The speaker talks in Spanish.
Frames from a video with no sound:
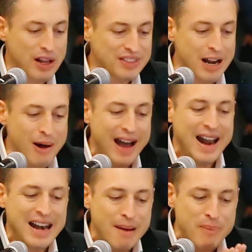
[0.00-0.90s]
porque
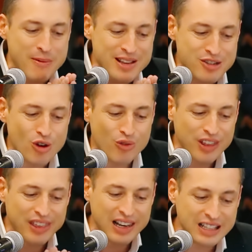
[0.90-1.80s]
trabajar en la prevención
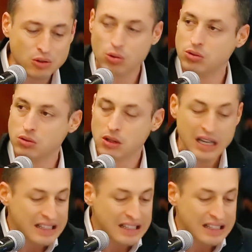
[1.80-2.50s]
de delitos,